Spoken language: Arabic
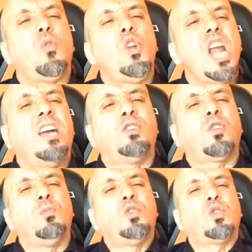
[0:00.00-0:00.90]
كلها
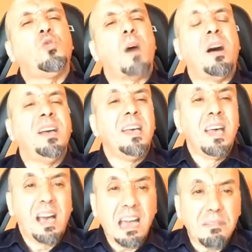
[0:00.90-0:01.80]
عندكم نتوما
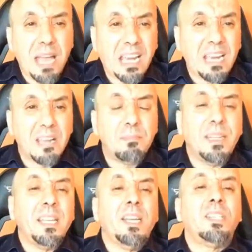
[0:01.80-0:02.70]
آه، المعلم
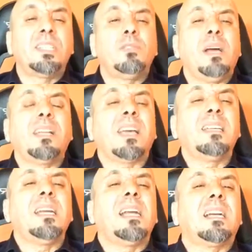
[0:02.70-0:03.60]
شتي واحد
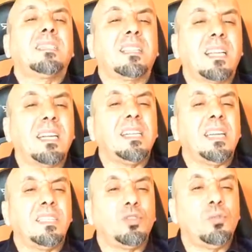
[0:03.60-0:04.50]
القضيه اللي كتهضر
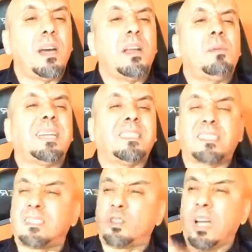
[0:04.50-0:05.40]
لينا نتوما لا باغي
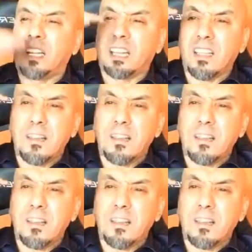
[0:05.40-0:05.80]
تخسروا هذا